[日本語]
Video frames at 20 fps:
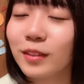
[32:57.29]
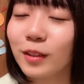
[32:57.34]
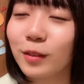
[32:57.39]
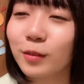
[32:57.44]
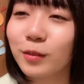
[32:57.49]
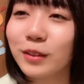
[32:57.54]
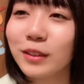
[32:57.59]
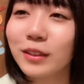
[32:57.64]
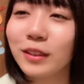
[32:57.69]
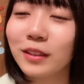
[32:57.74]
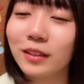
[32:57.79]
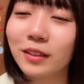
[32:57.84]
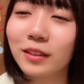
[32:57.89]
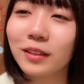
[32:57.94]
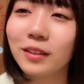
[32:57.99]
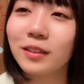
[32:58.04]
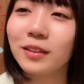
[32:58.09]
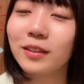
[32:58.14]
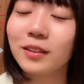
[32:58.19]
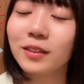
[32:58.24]
楽しかっ
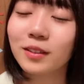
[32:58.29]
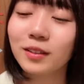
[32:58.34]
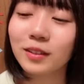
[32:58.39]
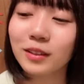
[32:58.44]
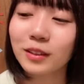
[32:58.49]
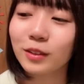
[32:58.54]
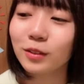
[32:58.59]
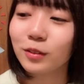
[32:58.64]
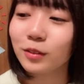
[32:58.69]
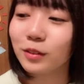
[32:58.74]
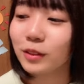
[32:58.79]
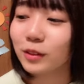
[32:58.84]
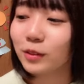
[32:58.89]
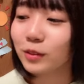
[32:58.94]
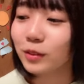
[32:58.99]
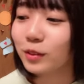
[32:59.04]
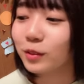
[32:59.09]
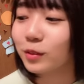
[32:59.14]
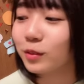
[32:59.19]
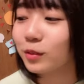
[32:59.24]
たです一緒に
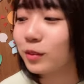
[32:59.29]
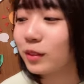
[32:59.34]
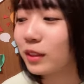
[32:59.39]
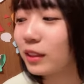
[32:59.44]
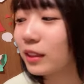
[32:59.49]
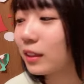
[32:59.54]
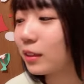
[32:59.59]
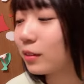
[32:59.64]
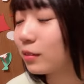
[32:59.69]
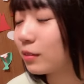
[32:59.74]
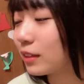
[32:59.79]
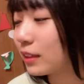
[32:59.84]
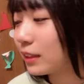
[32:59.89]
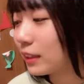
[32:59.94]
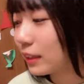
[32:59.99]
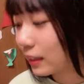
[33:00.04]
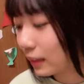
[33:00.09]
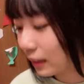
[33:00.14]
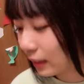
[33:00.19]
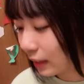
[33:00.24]
お仕事できて嬉
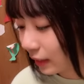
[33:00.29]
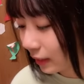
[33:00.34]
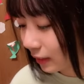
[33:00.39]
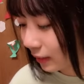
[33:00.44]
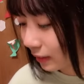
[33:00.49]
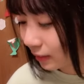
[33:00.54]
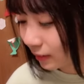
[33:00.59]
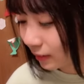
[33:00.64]
しかった